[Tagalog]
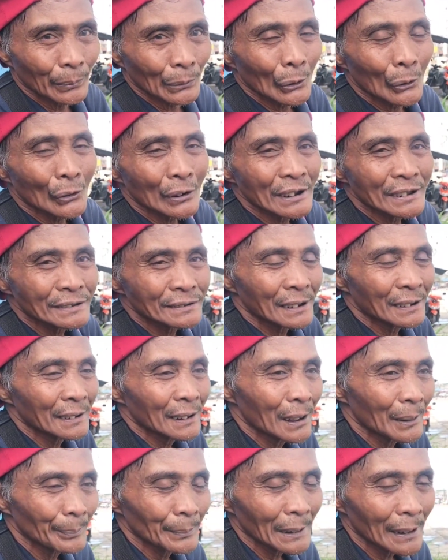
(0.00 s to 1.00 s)
Florence ang
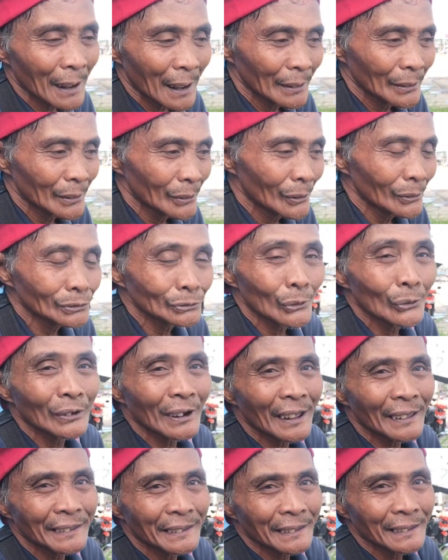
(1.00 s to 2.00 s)
ano nung
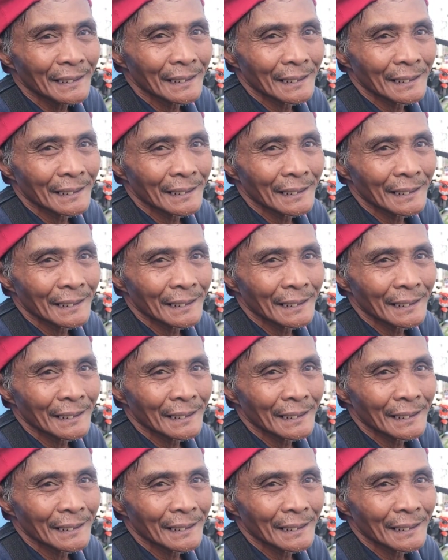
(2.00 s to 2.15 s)
tunay.